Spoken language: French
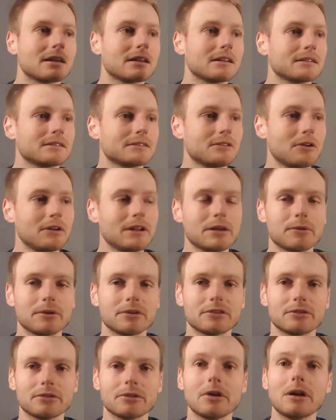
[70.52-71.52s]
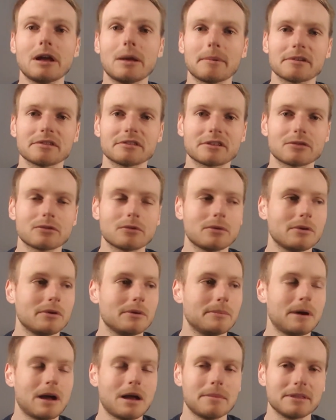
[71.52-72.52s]
Dans l'équation, dans la représentation euh,
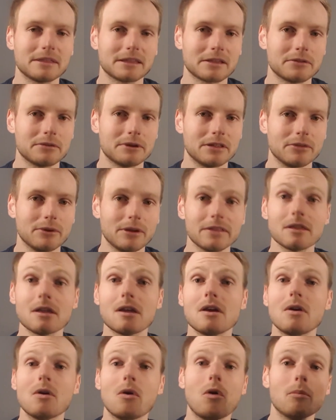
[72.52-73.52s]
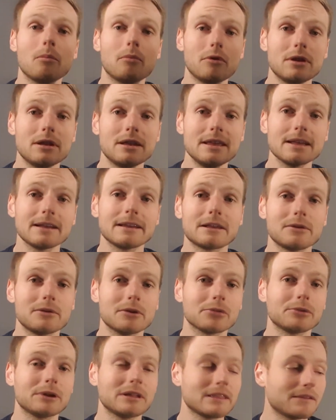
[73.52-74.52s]
paramétrique de la droite, on peut lire les
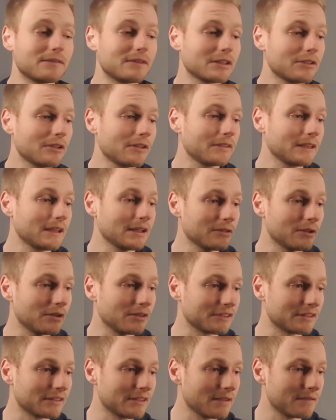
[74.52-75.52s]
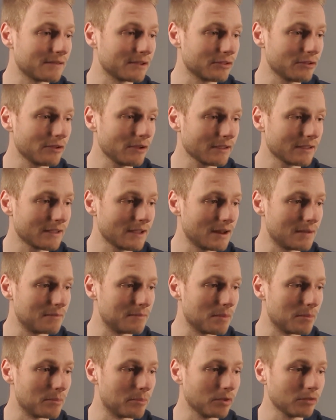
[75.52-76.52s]
coordonnées d'un vecteur directeur, c'est-à-dire un vecteur qui a la
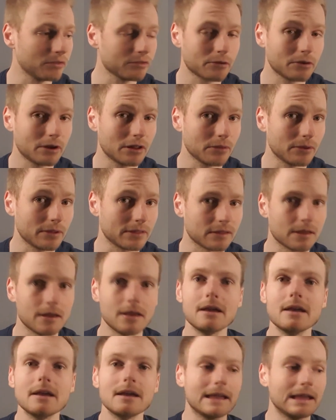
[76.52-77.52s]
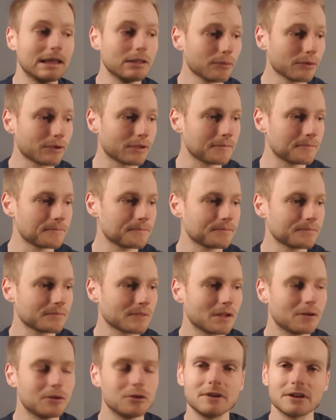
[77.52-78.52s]
même pente que la droite. Et donc,
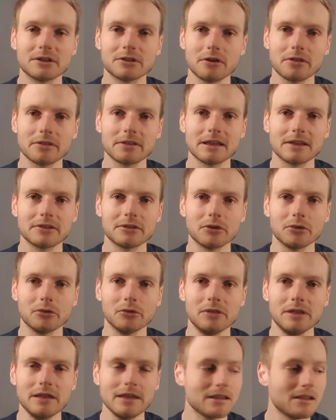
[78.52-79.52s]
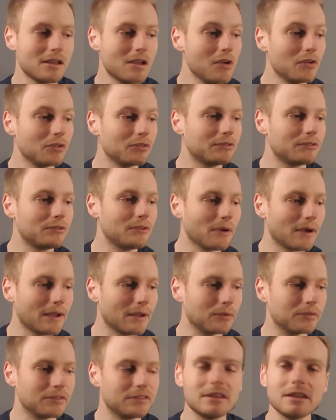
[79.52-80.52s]
le vecteur directeur de D serait
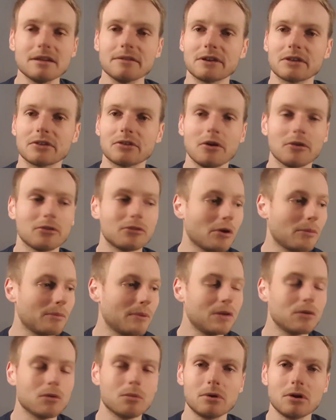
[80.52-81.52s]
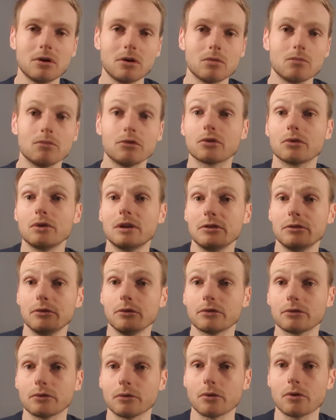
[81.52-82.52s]
aussi un vecteur normal au plan, puisque les deux
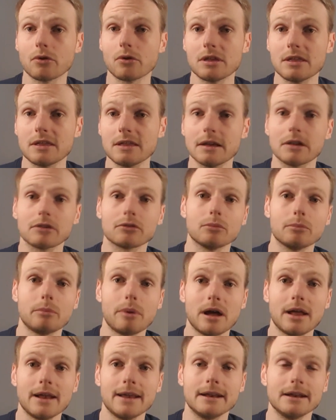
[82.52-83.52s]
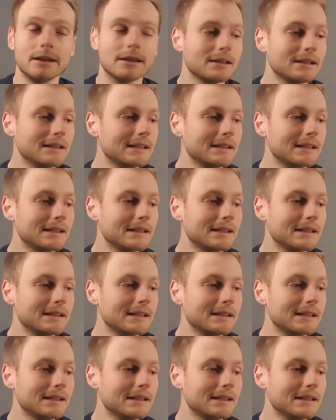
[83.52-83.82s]
sont collinéaires, sont parallèles.